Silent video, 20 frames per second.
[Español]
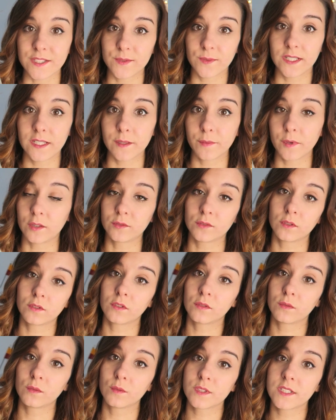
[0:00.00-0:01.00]
Es un libro
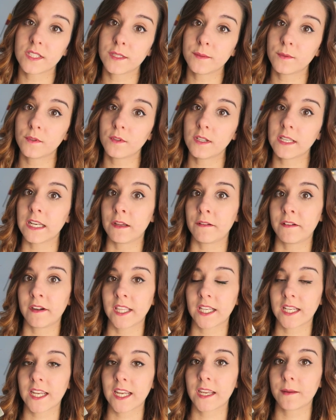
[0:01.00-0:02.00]
autoconclusivo y la
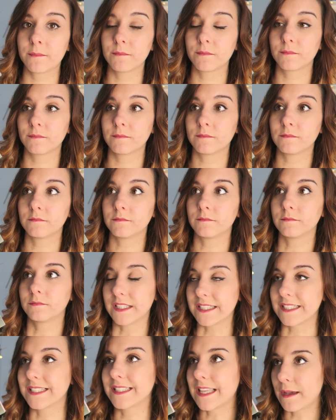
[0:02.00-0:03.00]
verdad que
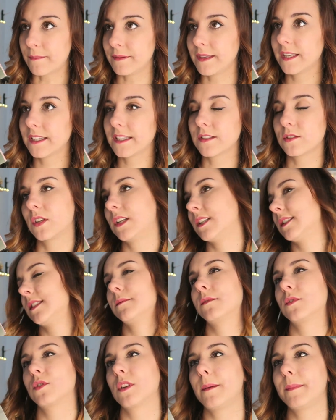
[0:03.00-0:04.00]
mm, está bien que
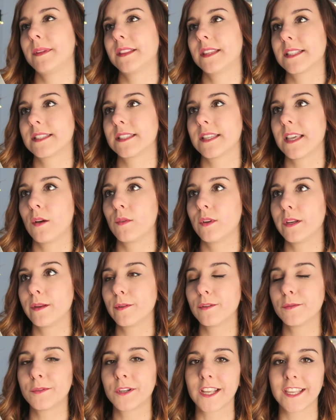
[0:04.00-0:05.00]
solamente sea un
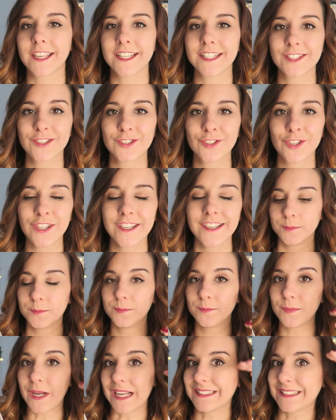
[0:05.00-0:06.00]
libro porque ya estoy
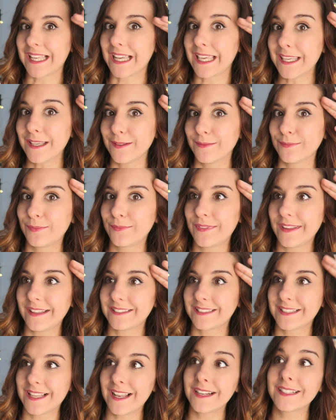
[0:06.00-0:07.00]
mm, hasta aquí
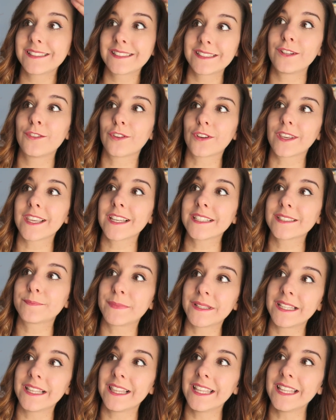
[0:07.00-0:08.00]
de sagas, trilogías
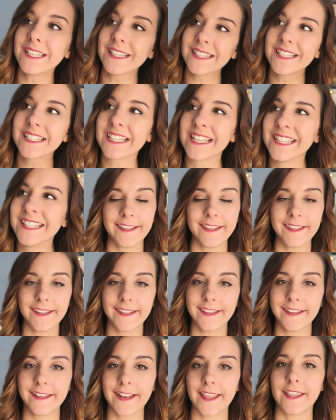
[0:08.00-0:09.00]
pendientes
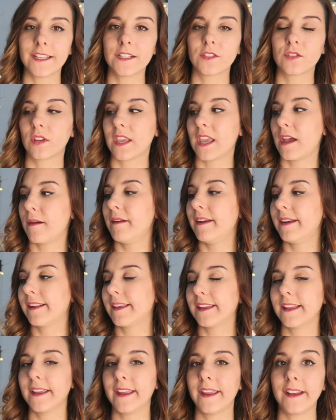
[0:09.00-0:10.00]
y nada, eso, que a
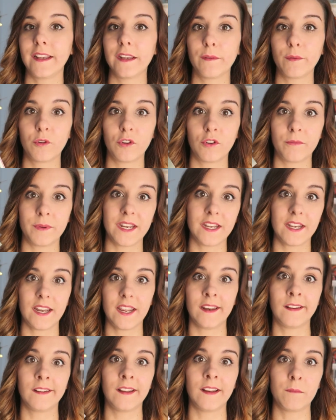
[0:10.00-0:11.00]
ver qué libro
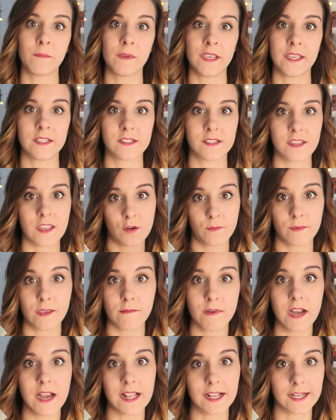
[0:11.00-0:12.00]
viene en el mes de
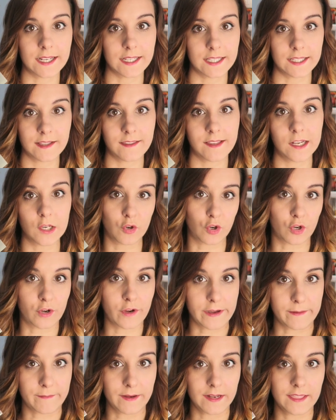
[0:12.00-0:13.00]
noviembre la cajita del
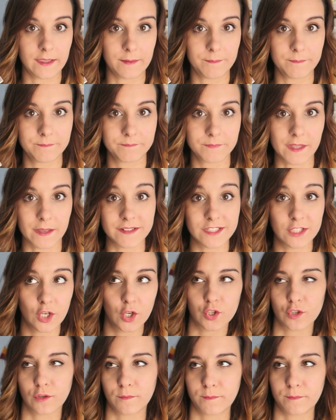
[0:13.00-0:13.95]
correo rebelde. A ver si nos